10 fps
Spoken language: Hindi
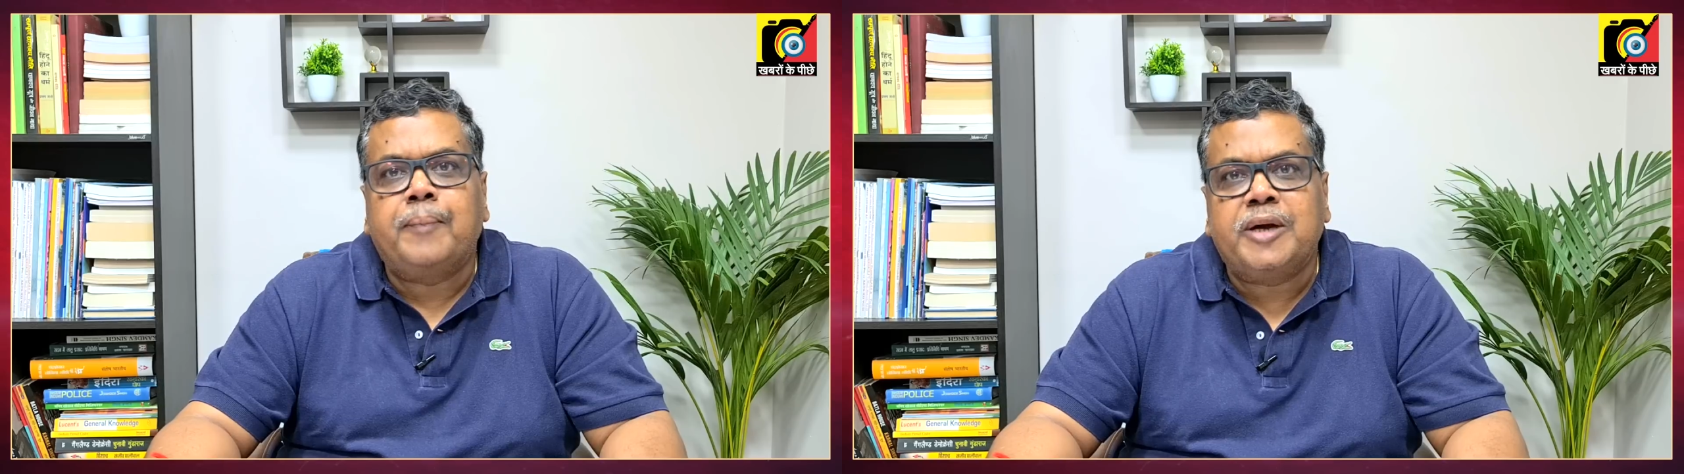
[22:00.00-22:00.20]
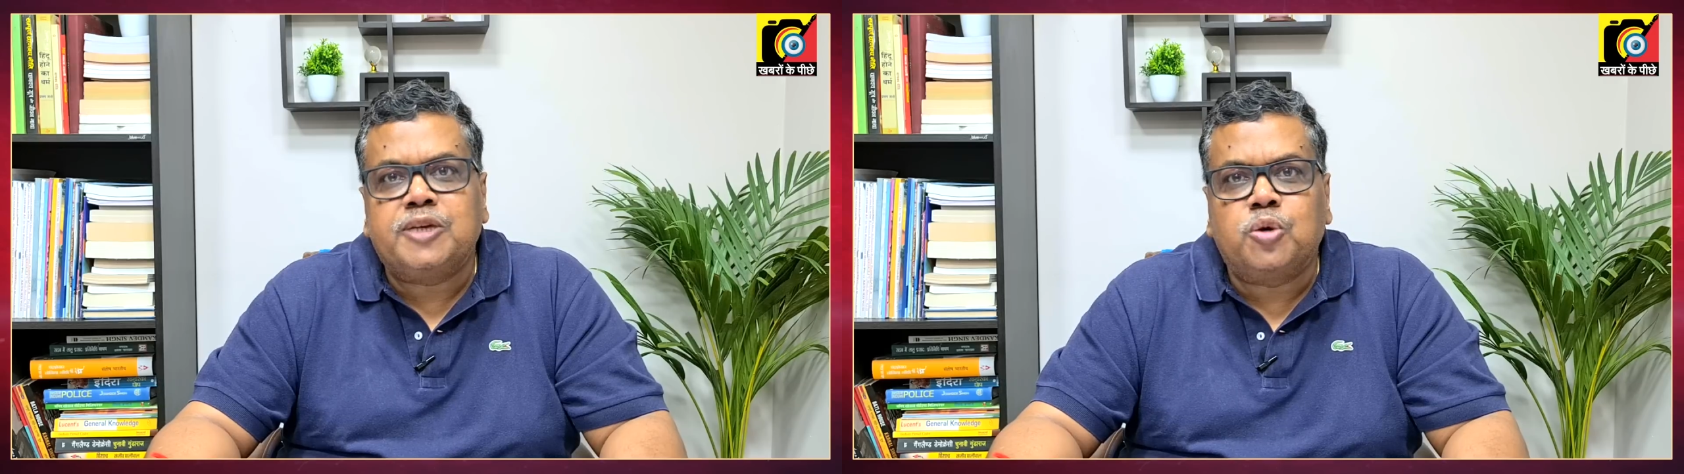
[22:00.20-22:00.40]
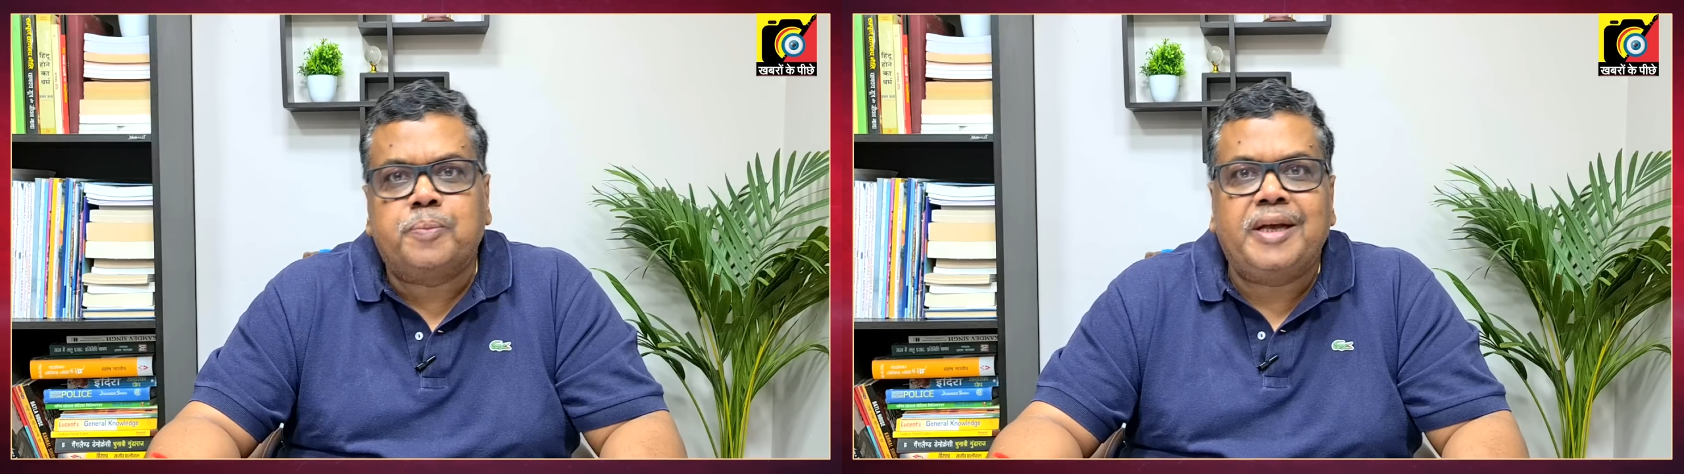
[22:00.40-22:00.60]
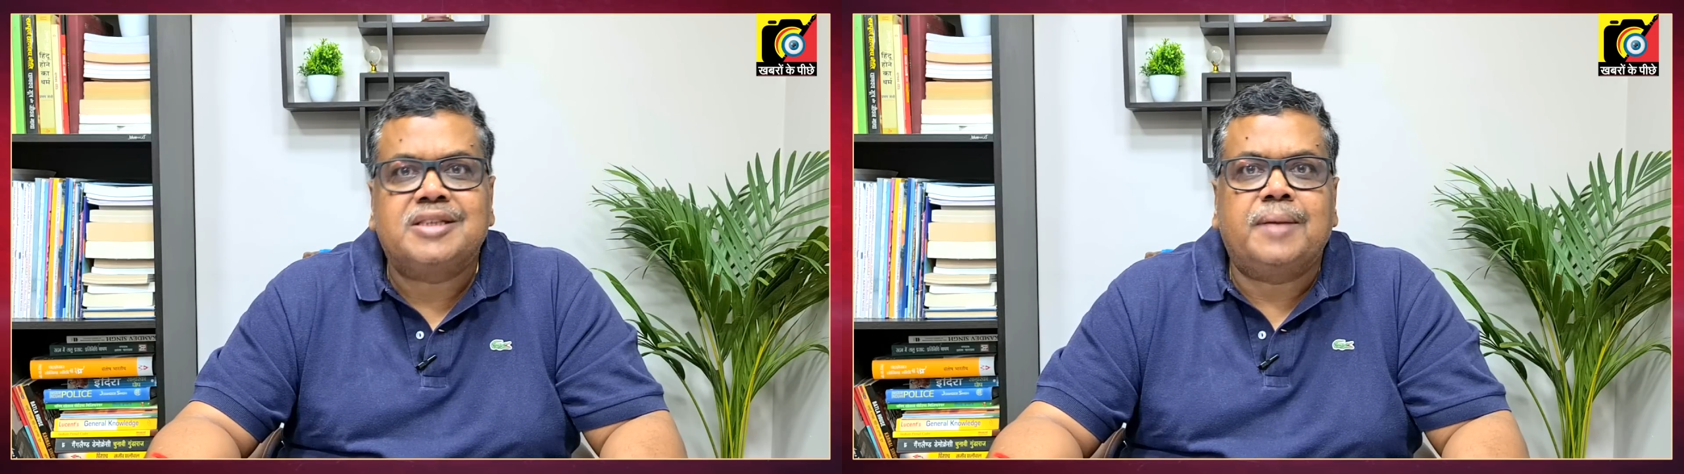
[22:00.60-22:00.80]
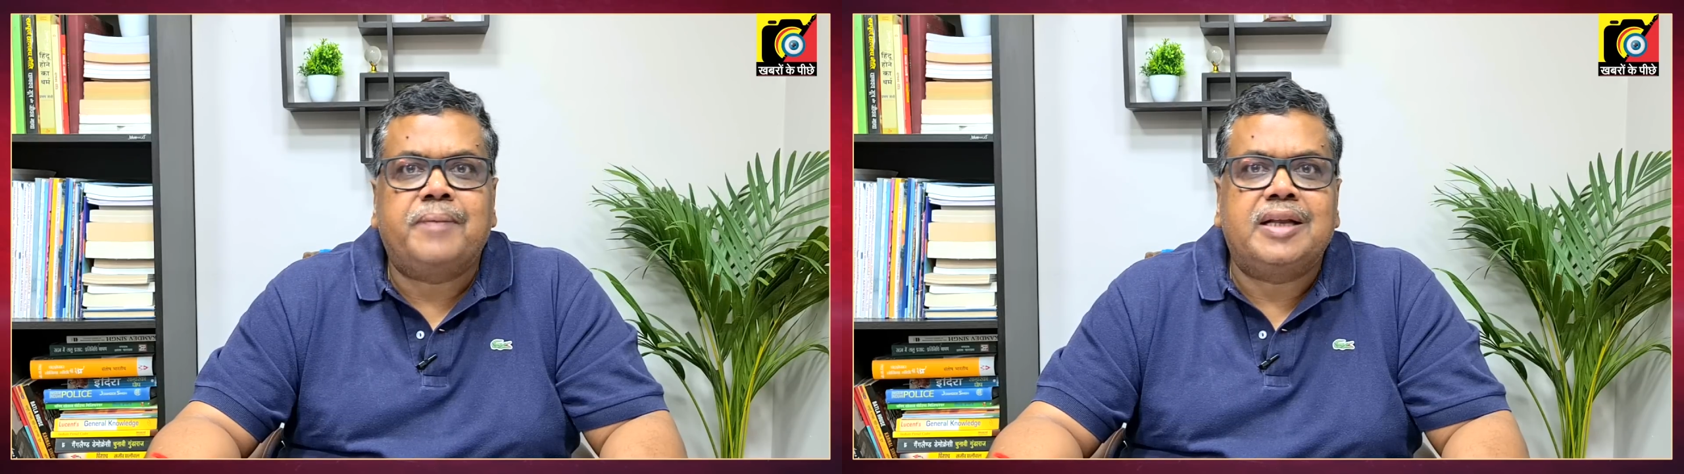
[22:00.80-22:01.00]
आप फेसबुक
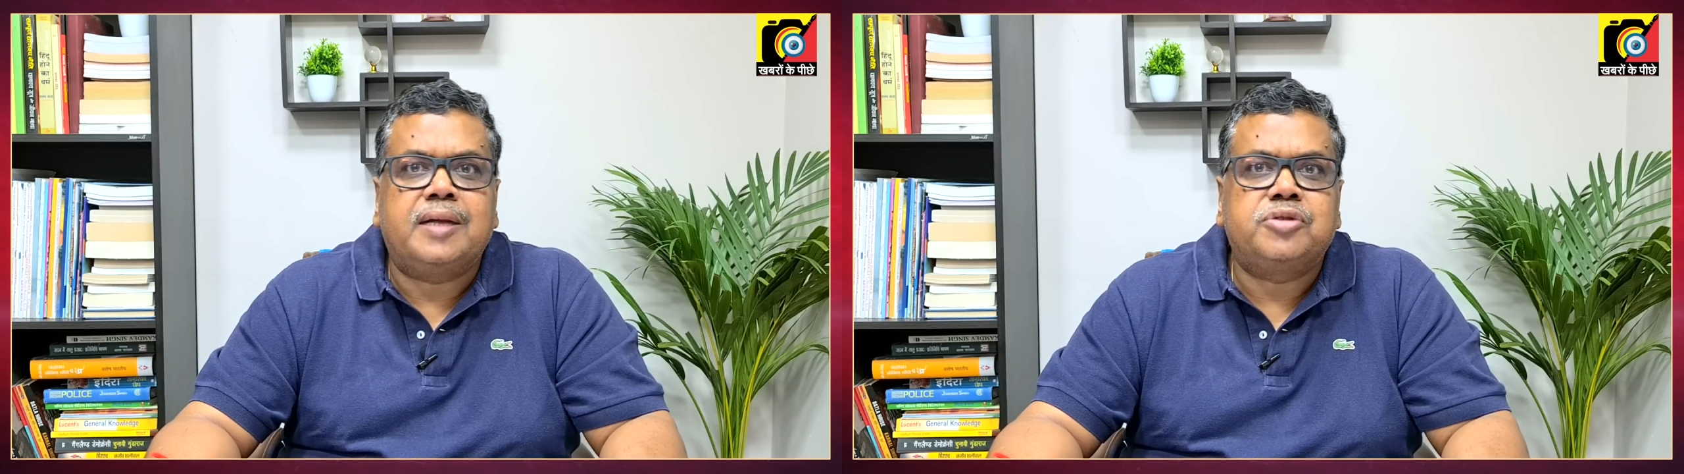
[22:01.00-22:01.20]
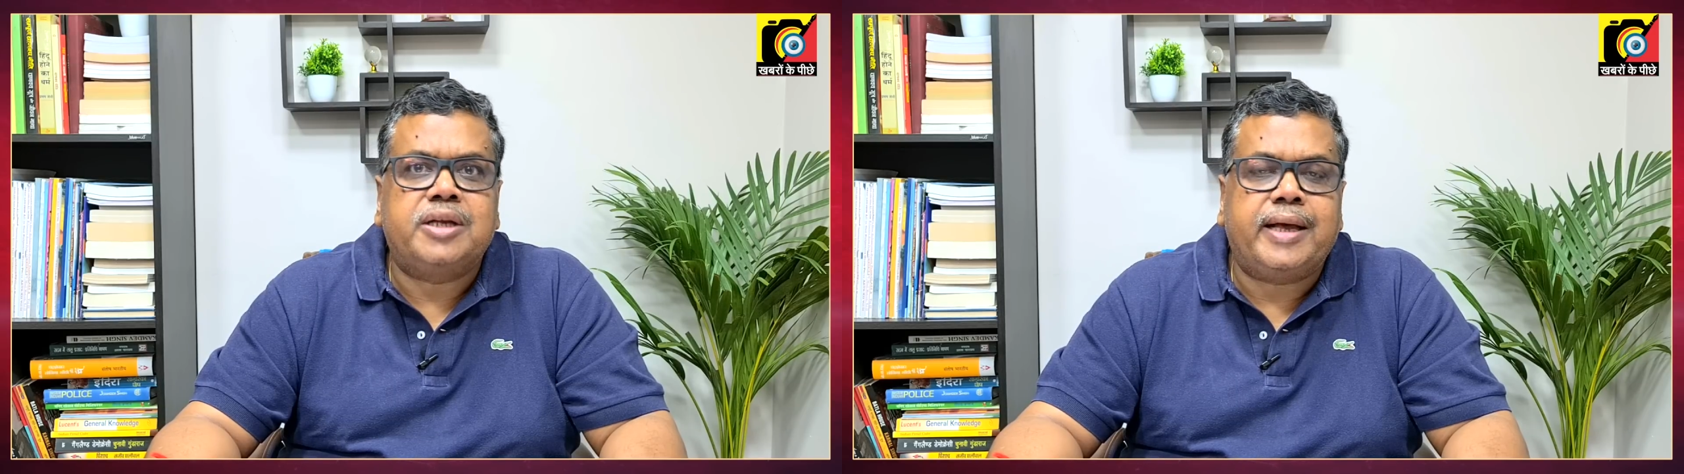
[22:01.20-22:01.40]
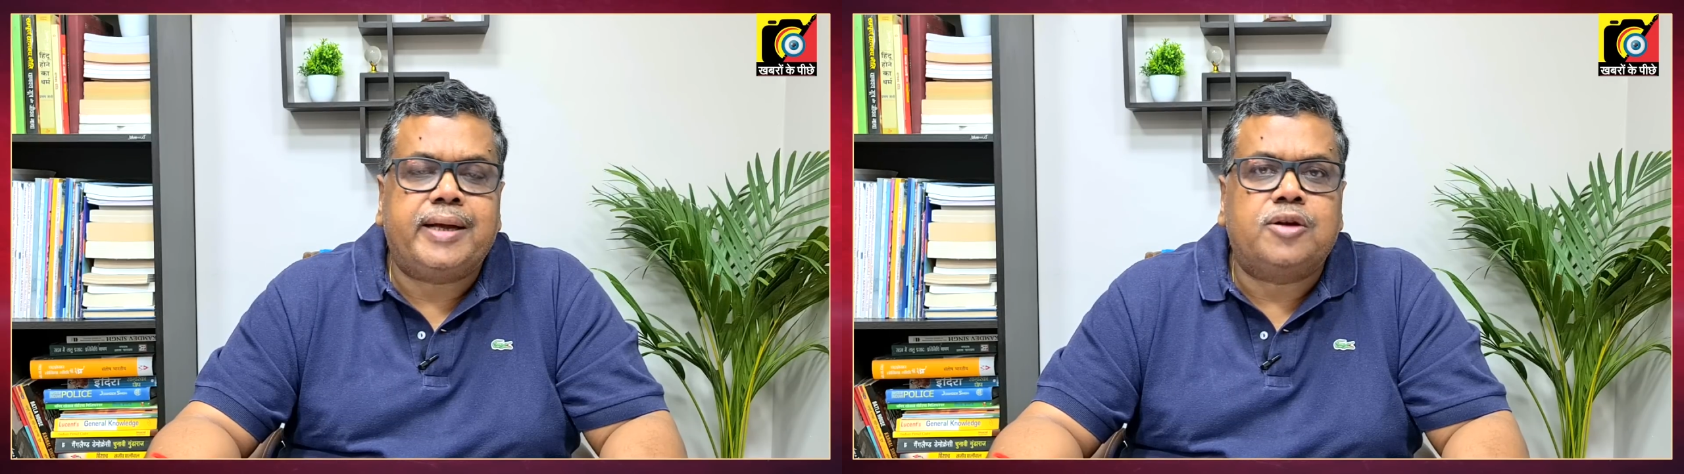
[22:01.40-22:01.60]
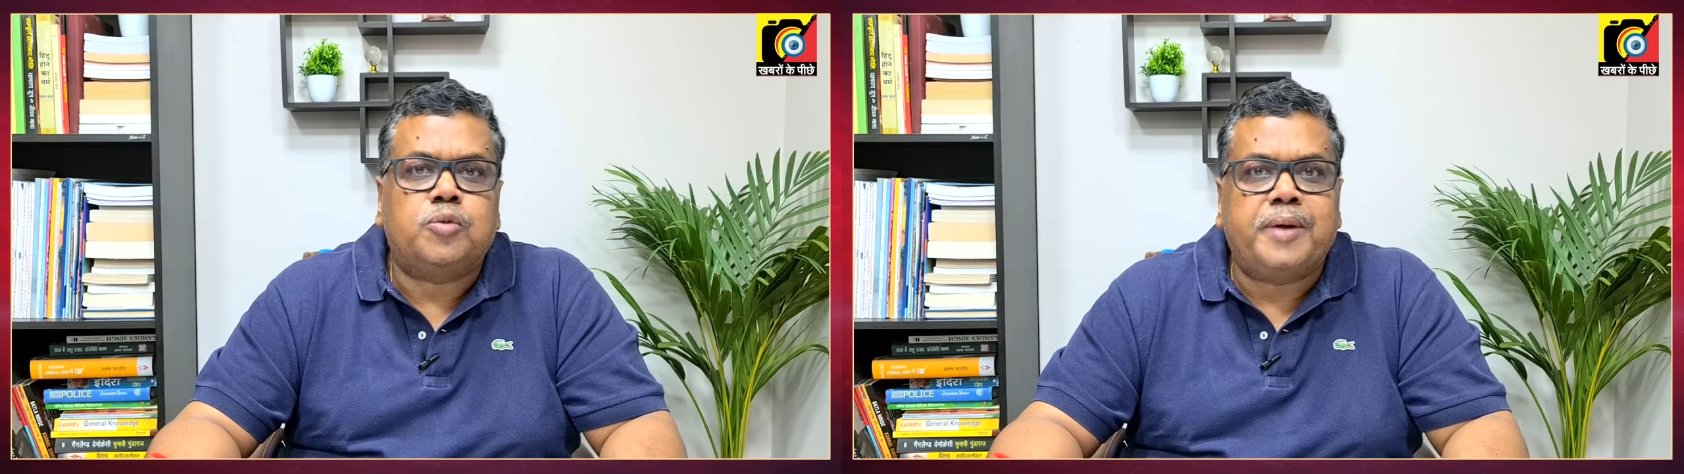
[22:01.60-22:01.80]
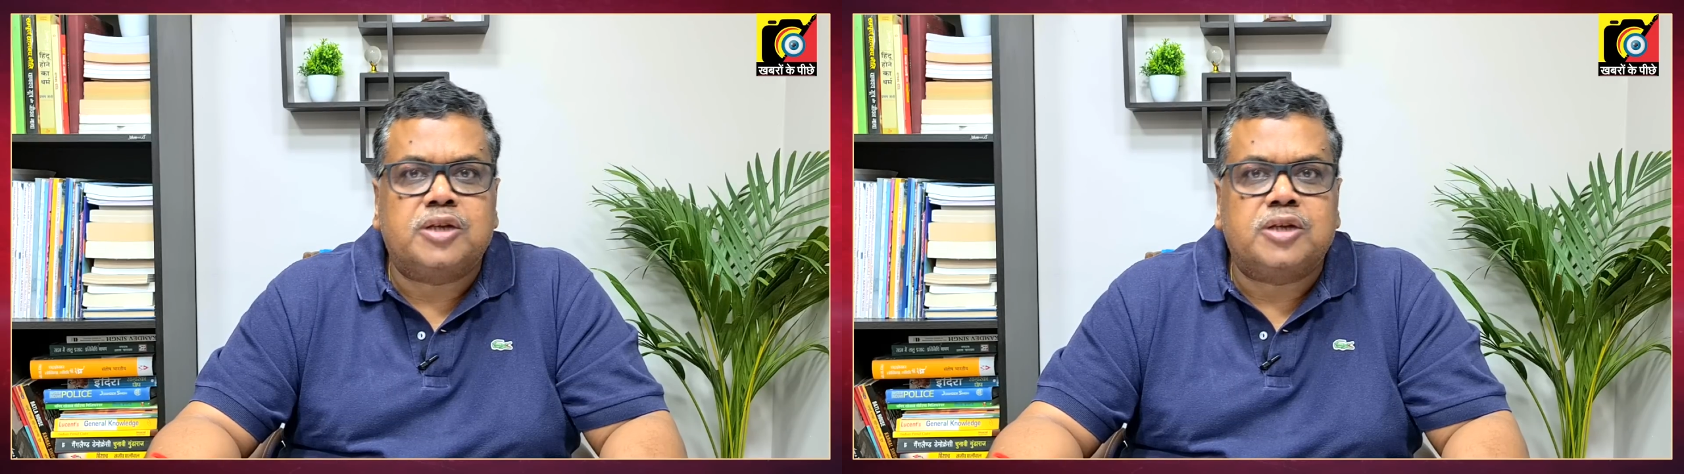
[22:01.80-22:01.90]
पेज के माध्यम से देखें तो